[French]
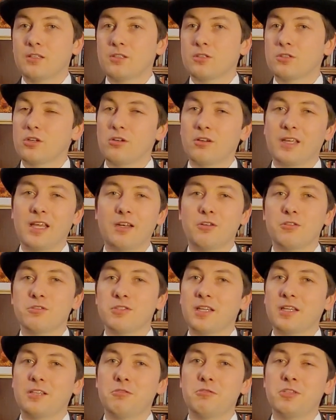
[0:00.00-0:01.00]
Seuls
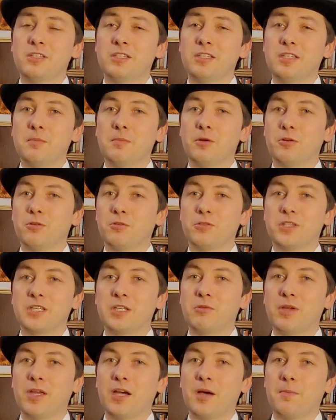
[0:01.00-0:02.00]
quelques irréductibles
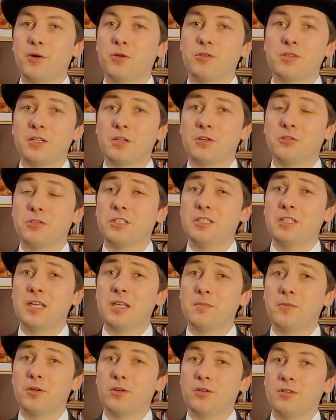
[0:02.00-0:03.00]
continuèrent à porter
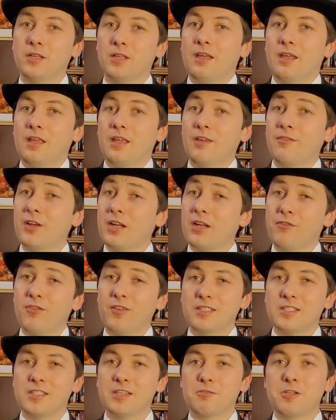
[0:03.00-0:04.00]
quotidiennement, et vers la
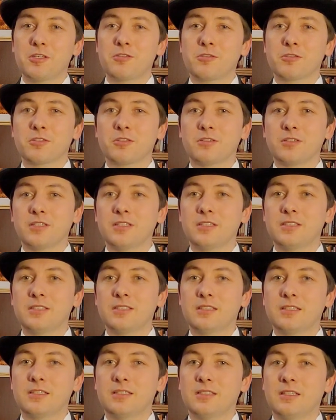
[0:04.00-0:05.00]
fin des années
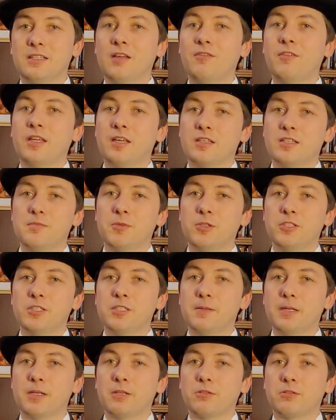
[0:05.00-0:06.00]
70, il avait quasiment
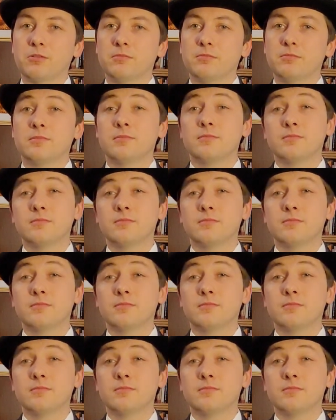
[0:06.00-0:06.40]
disparu.